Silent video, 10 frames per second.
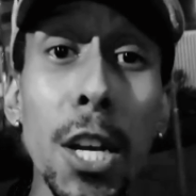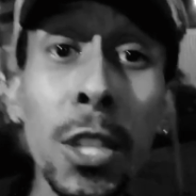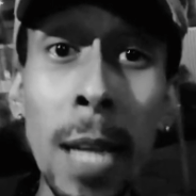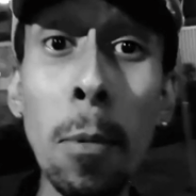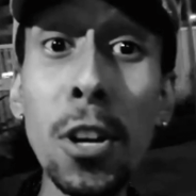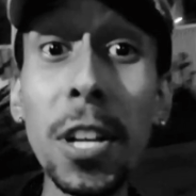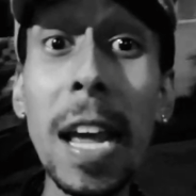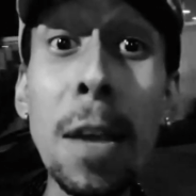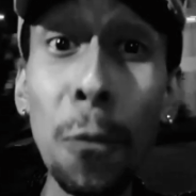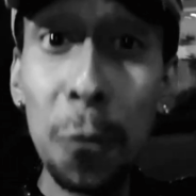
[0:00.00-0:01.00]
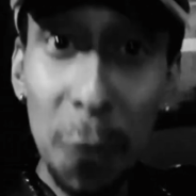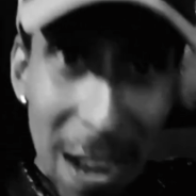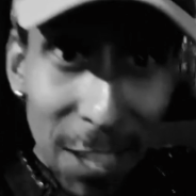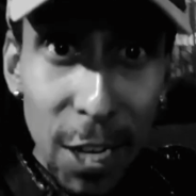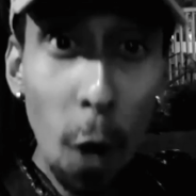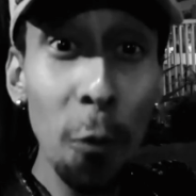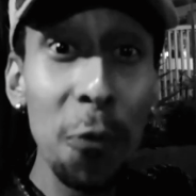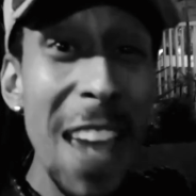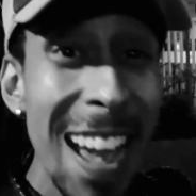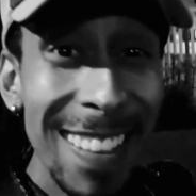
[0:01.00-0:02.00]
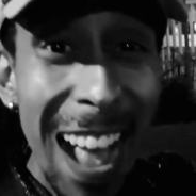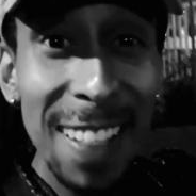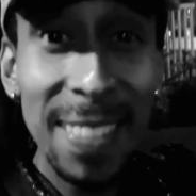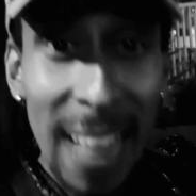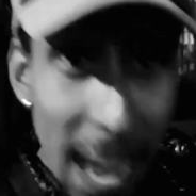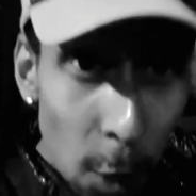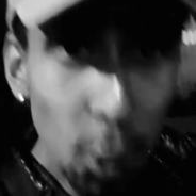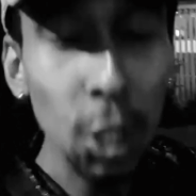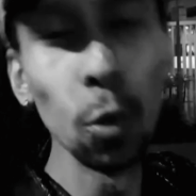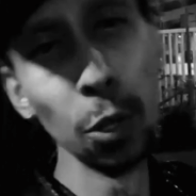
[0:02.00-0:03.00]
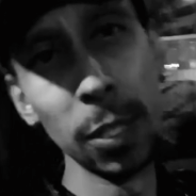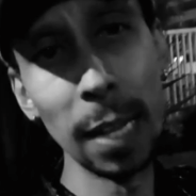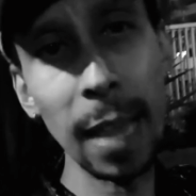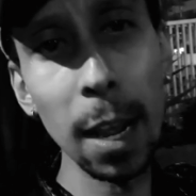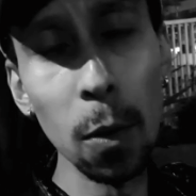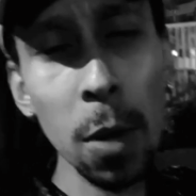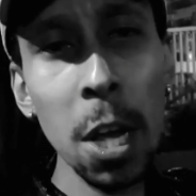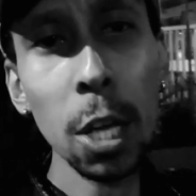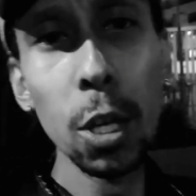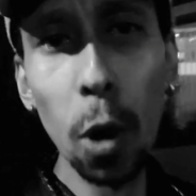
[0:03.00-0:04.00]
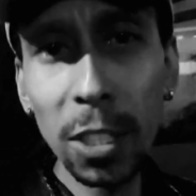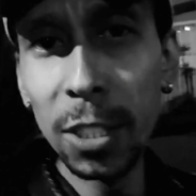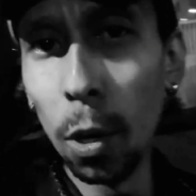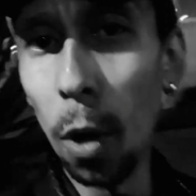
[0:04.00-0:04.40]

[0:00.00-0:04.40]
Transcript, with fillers: Estamos em frente ao verdadeiro estúdio da Taikon, que hoje se